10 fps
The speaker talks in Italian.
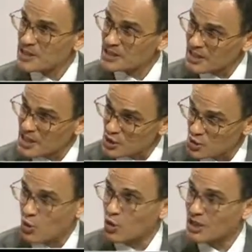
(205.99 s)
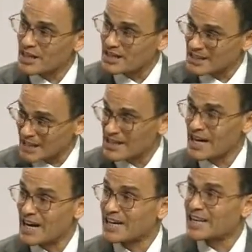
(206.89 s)
in delle scuole
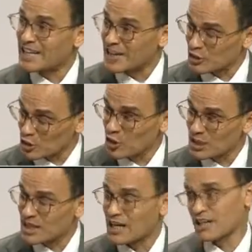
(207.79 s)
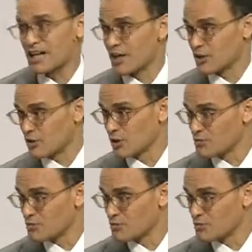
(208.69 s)
italiane cattoliche al Cairo,